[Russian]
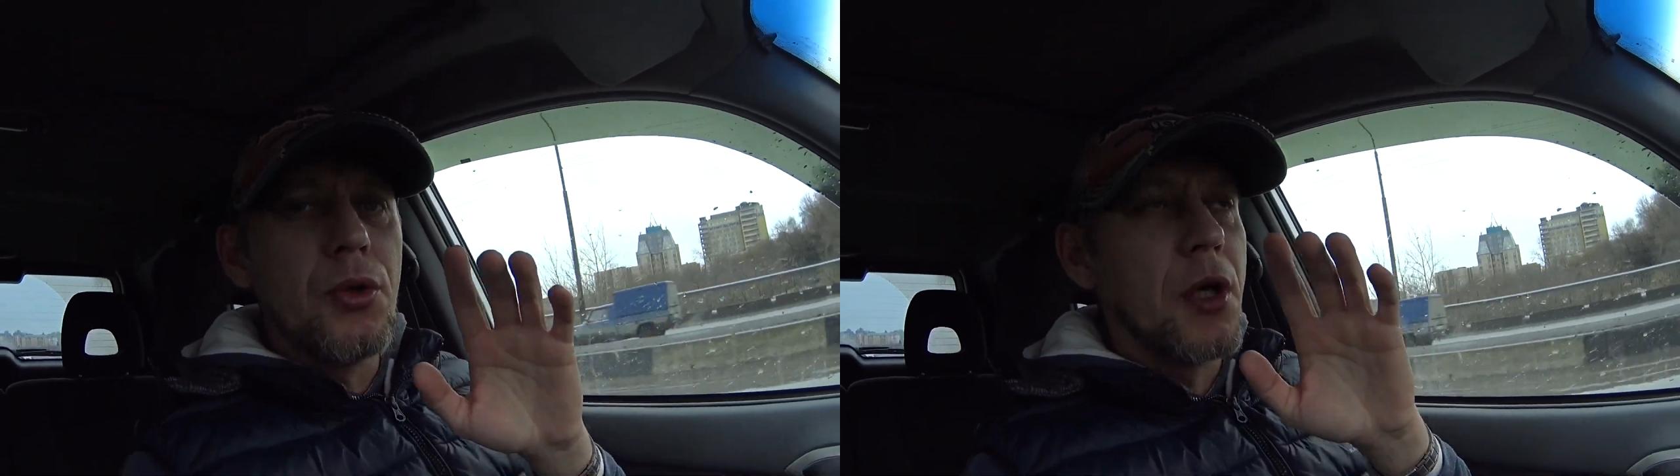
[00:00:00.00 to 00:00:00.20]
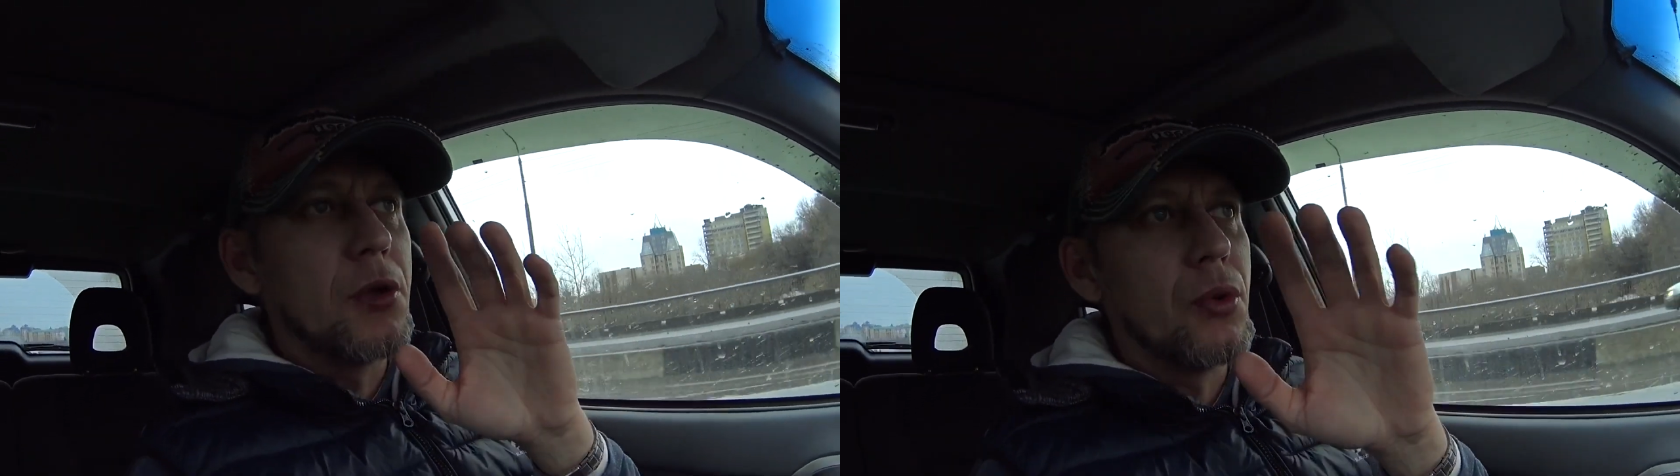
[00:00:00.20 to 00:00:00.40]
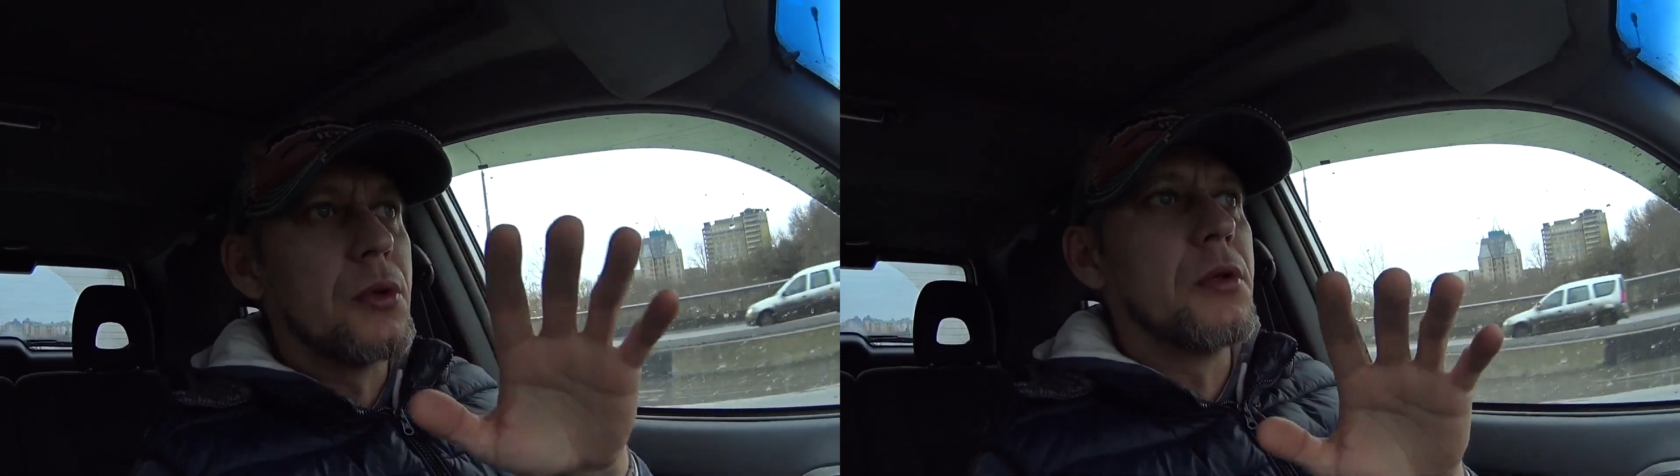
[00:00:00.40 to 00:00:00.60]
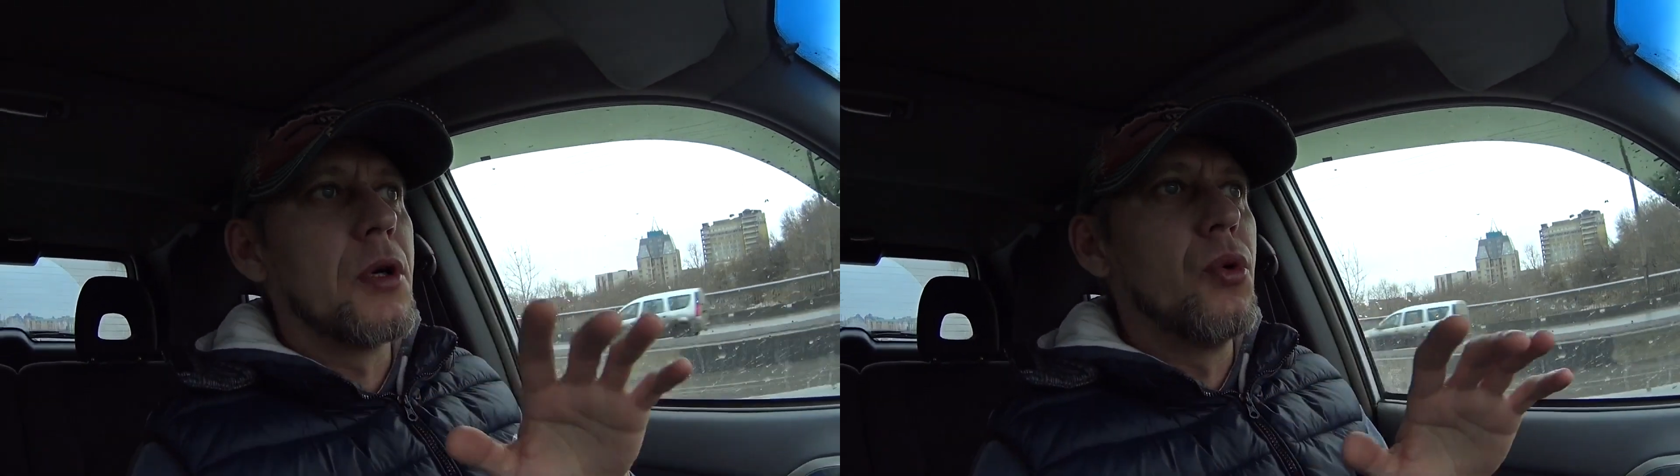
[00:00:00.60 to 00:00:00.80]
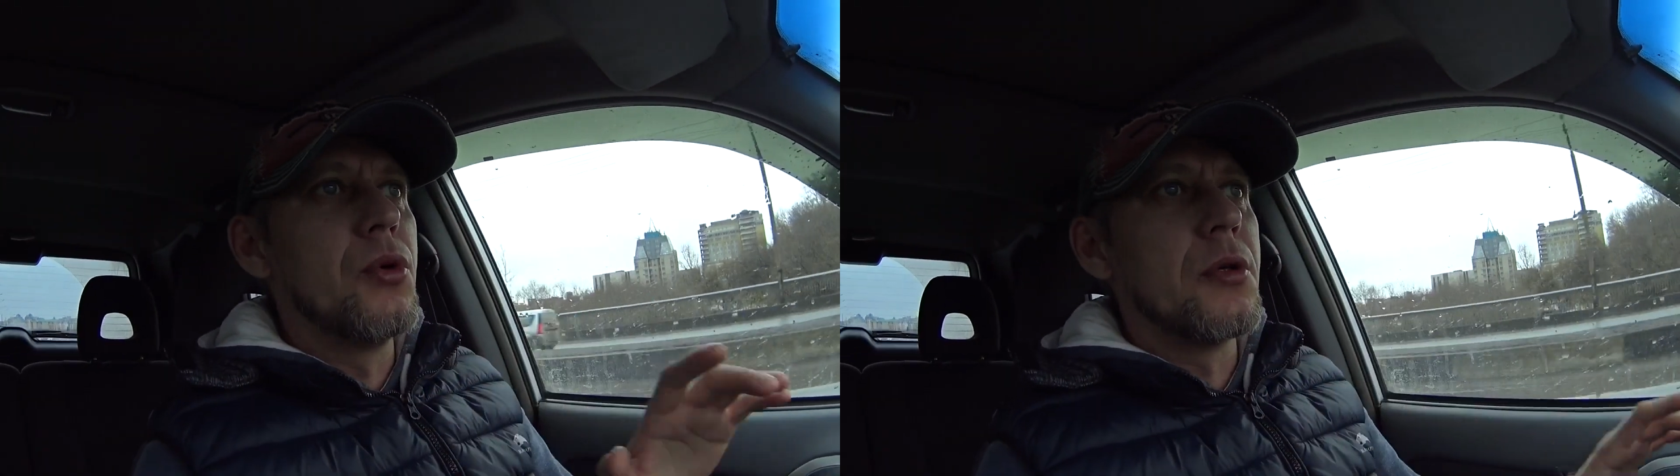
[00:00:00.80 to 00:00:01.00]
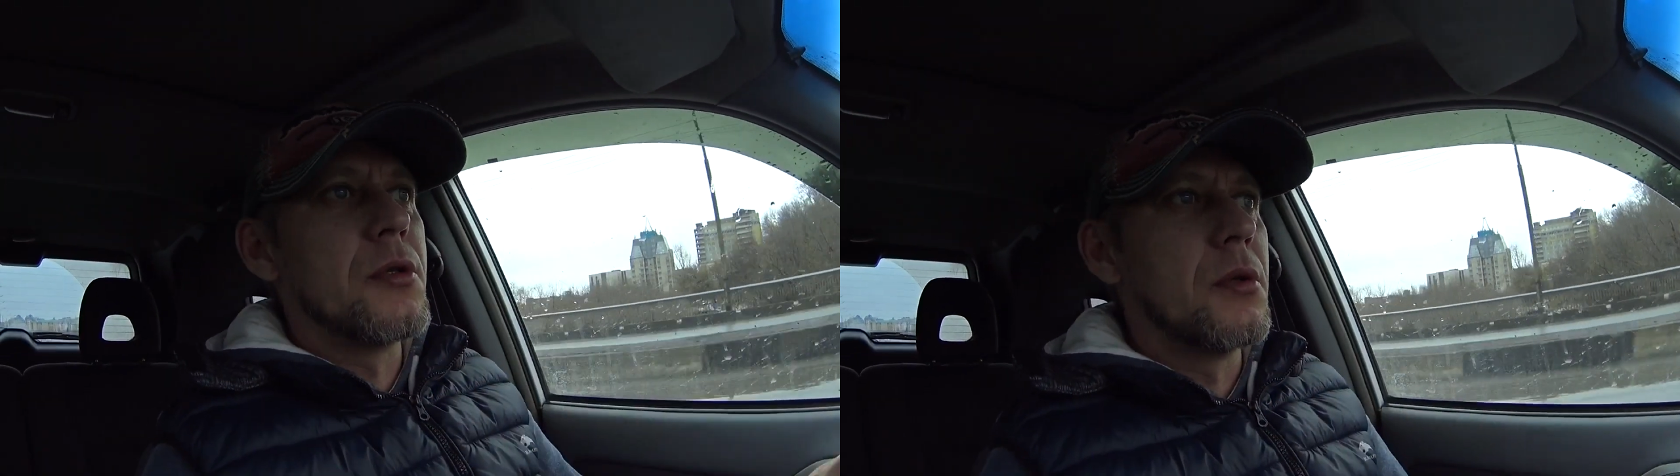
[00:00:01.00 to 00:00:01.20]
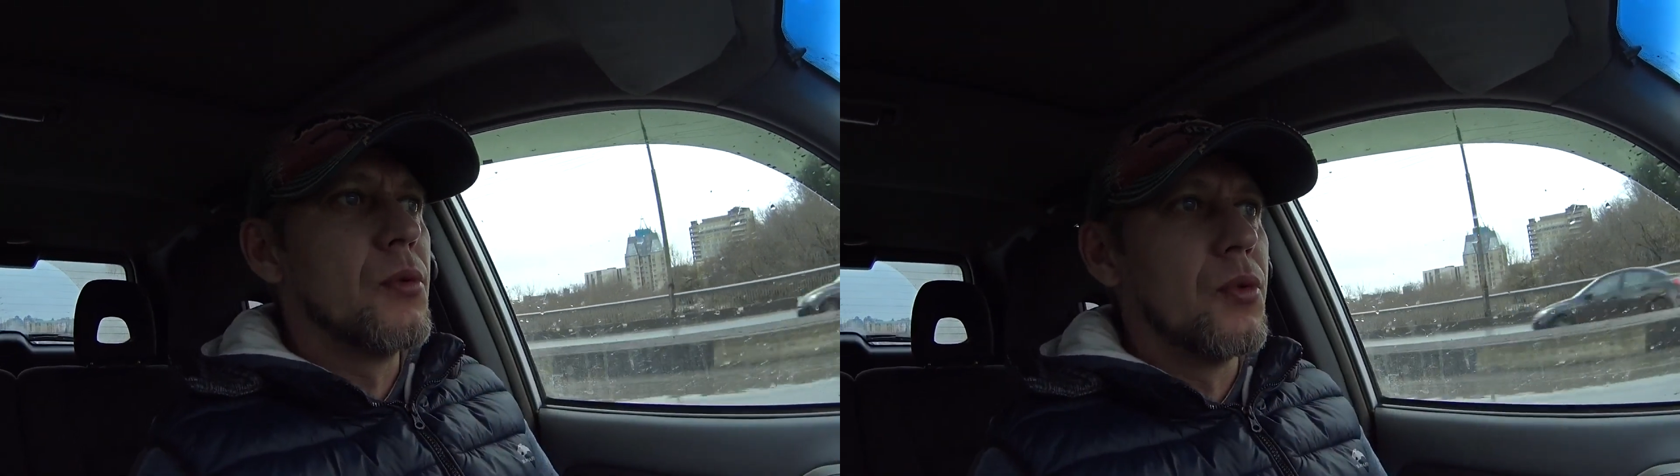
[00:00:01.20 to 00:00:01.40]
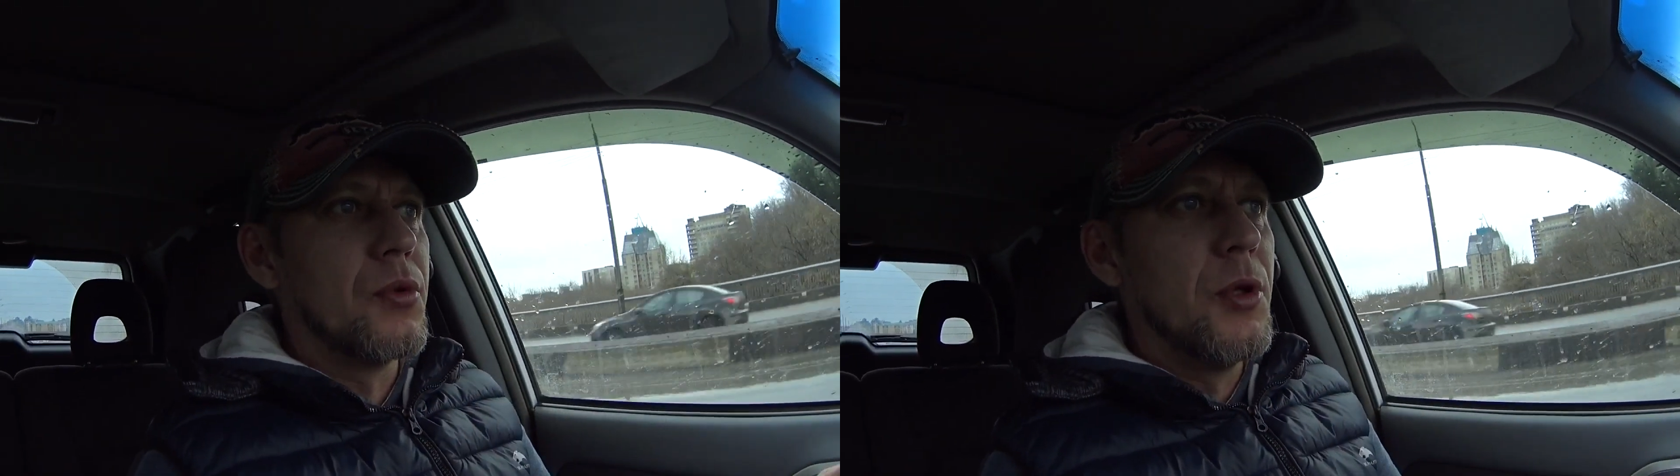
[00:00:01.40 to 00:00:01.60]
которые находятся,
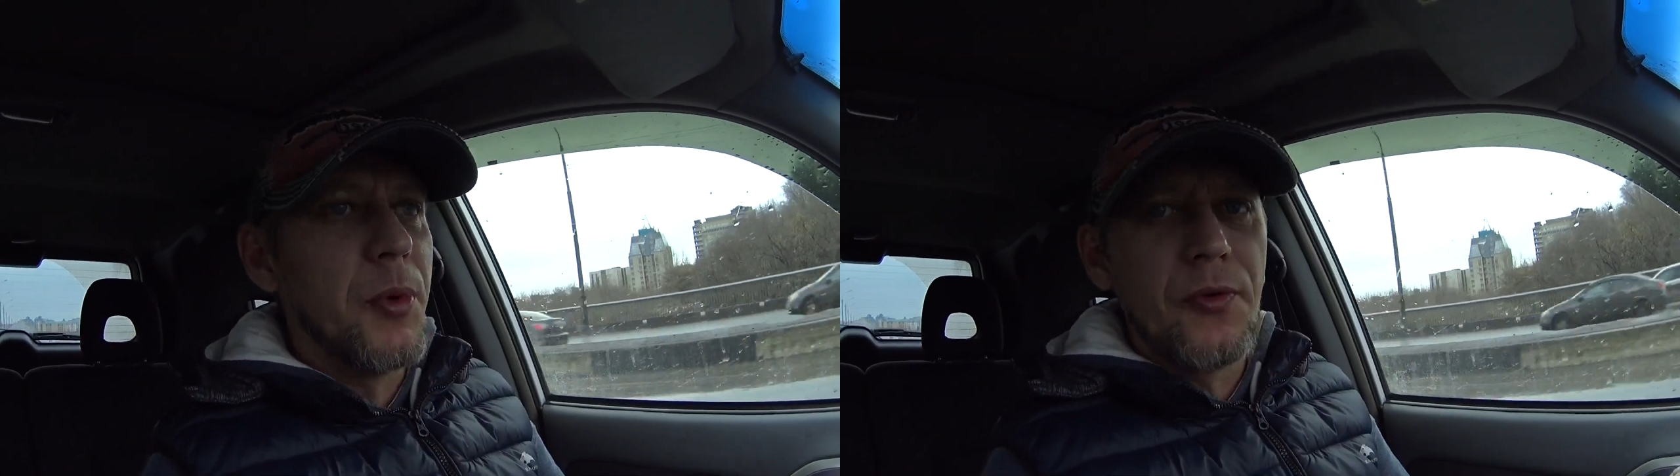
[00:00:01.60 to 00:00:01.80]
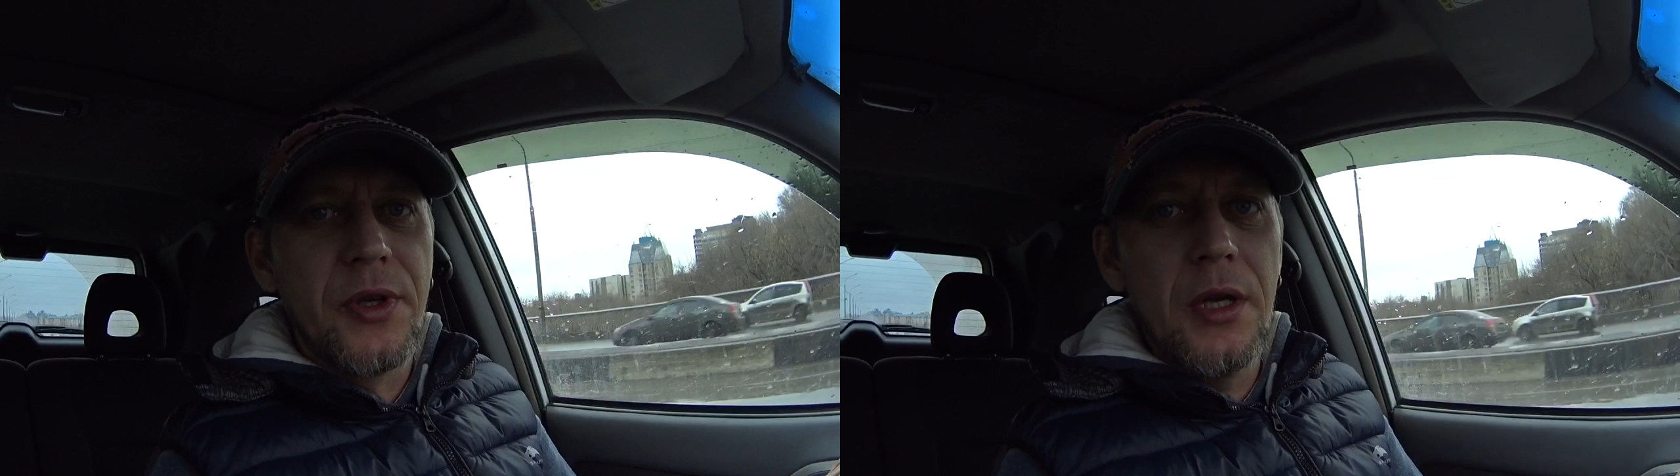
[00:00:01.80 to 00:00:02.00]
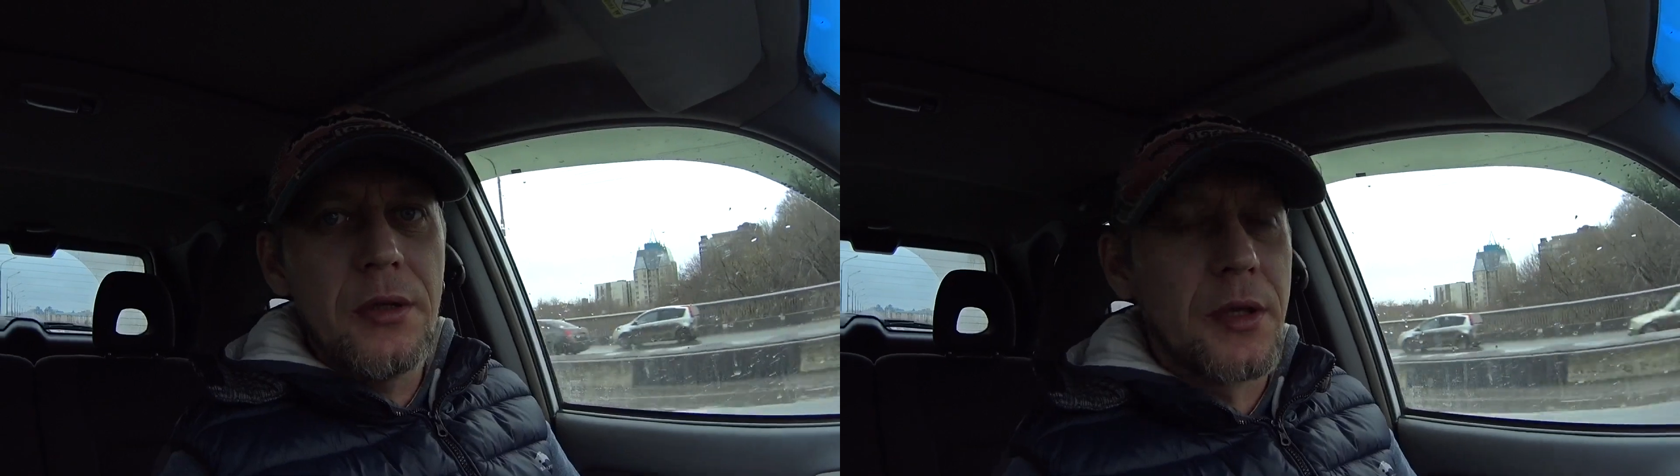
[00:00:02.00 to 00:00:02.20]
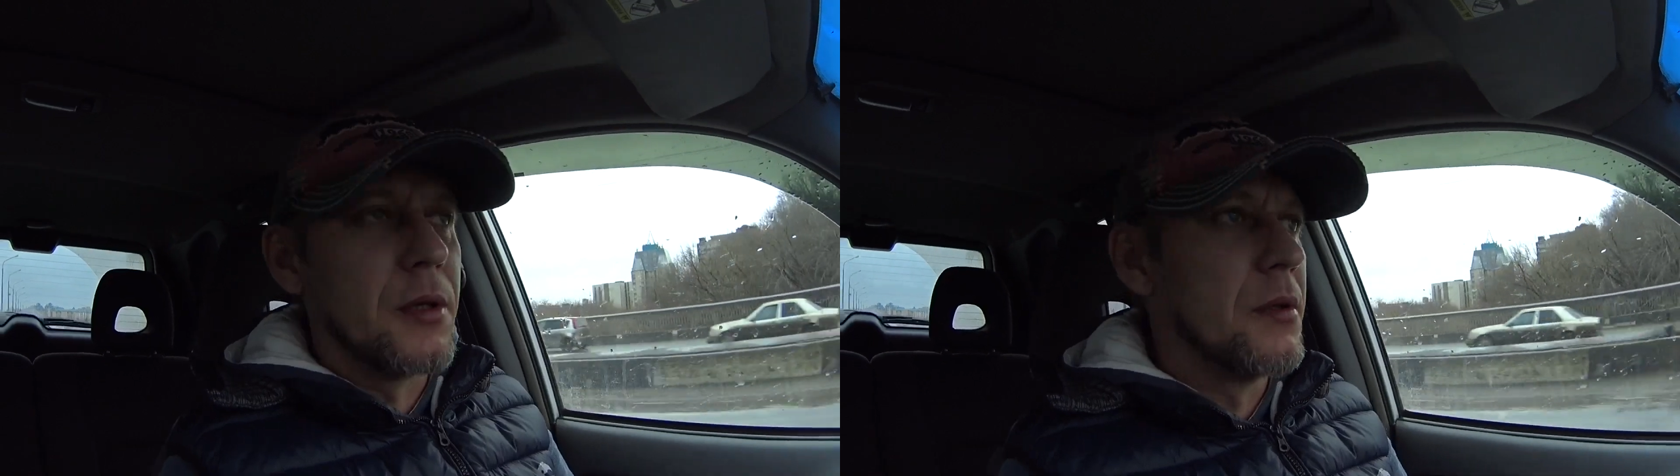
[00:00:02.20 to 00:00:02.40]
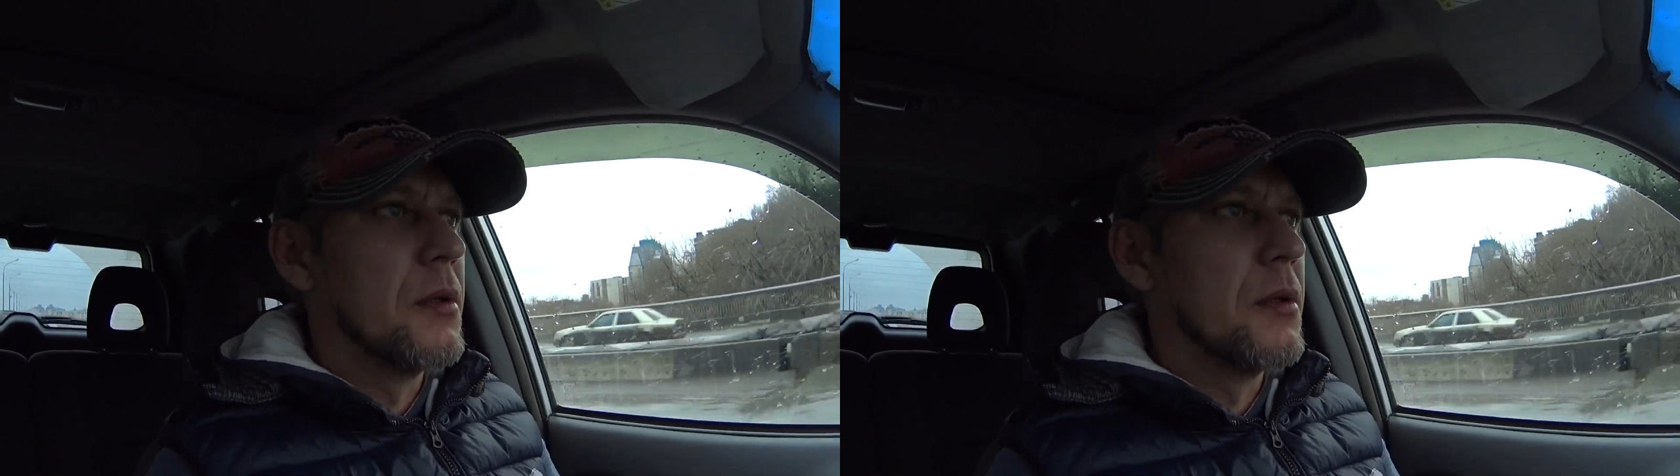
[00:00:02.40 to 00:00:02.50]
ну, типа в гетто,